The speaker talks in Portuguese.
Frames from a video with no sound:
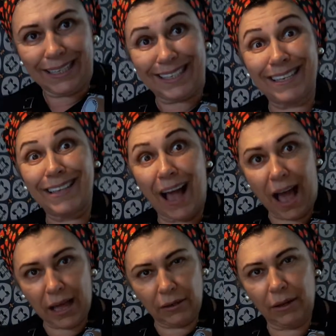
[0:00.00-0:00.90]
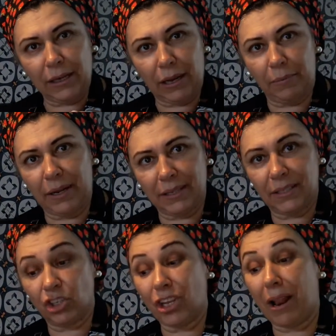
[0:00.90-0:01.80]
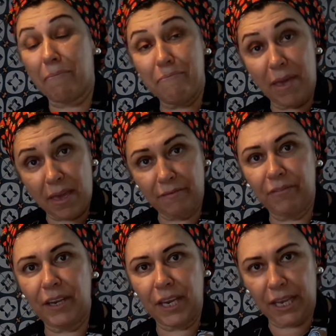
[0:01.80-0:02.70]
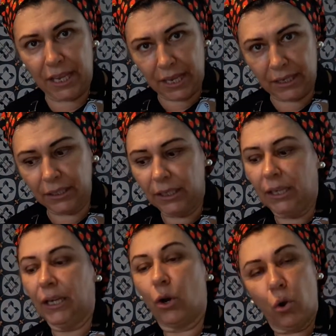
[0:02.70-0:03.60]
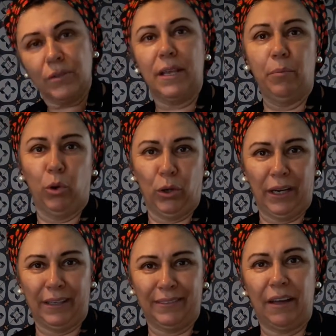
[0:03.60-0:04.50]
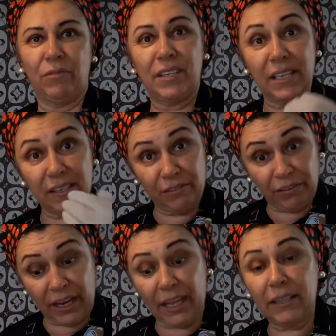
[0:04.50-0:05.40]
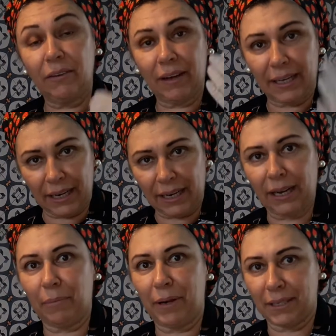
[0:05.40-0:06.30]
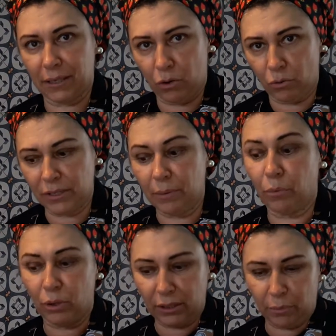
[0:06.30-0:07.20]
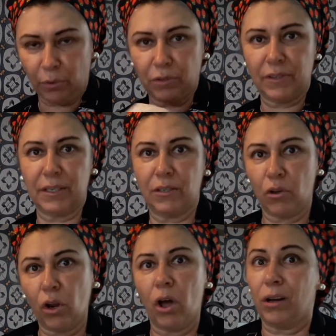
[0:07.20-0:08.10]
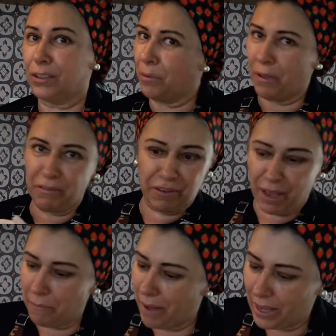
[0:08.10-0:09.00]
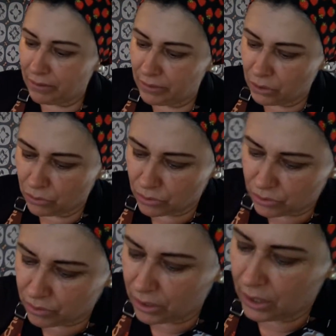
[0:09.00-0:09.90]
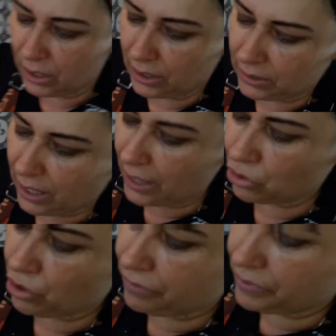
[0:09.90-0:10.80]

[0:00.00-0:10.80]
Vocês ralam a calabresa, deixam ela bem fininha com cebola. Aí vocês fritam aquela calabresa com cebola, depois vocês colocam. Também fica maravilhoso, tá? Eu já